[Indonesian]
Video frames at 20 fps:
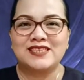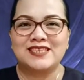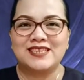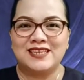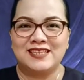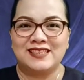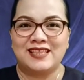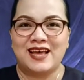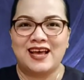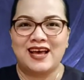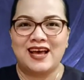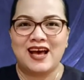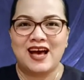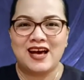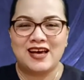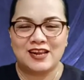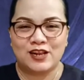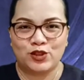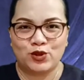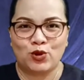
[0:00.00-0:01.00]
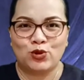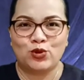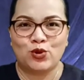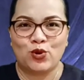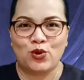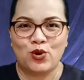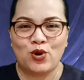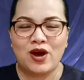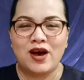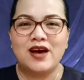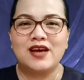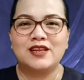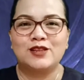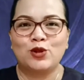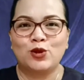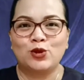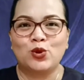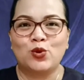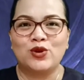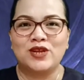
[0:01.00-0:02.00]
kita artoto
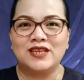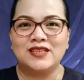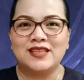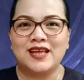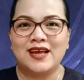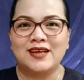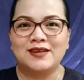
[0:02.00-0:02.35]
artoto kita.